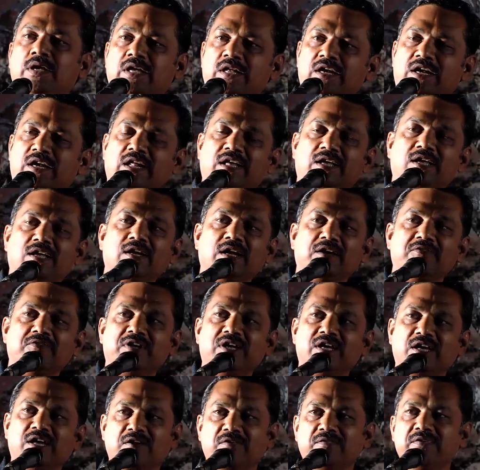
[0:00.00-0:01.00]
இன்றைக்கு
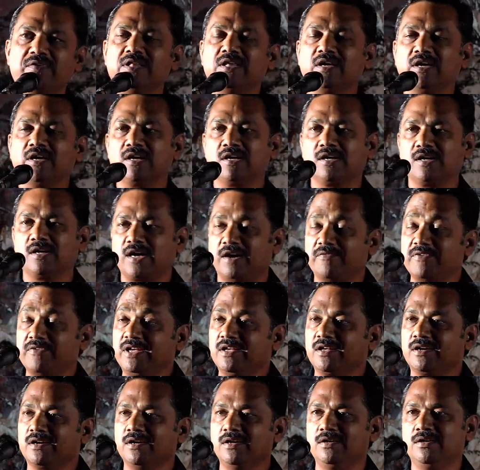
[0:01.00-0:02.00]
நவீன கவிதைஞர்
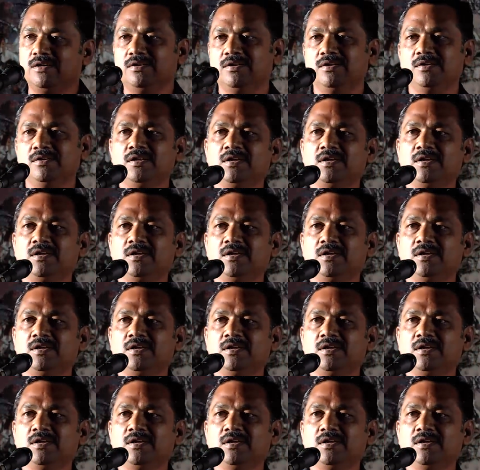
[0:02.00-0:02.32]
கவிஞர்கள்